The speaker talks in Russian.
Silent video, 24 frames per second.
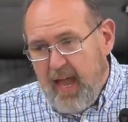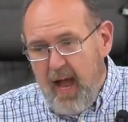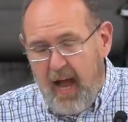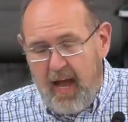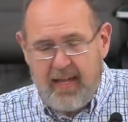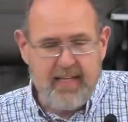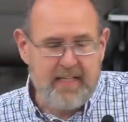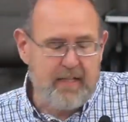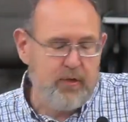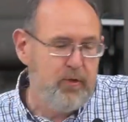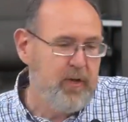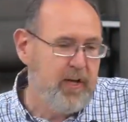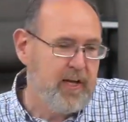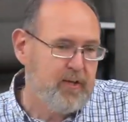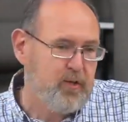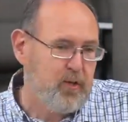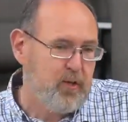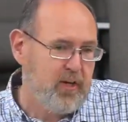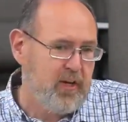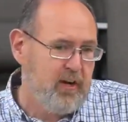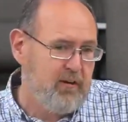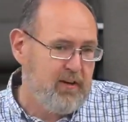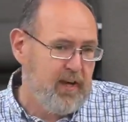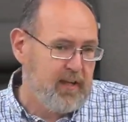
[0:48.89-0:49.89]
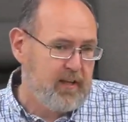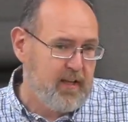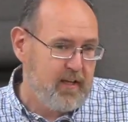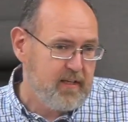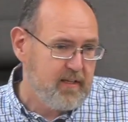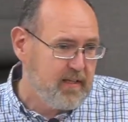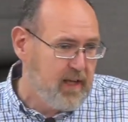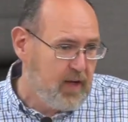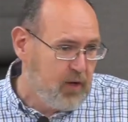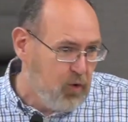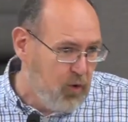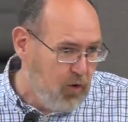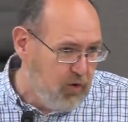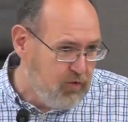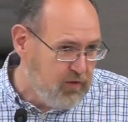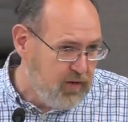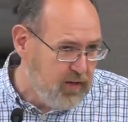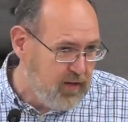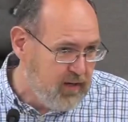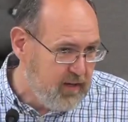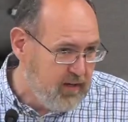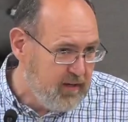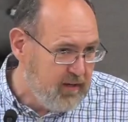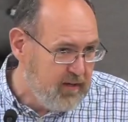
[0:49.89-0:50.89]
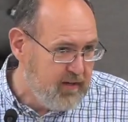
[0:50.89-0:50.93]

А есть люди, которые говорят о здоровье.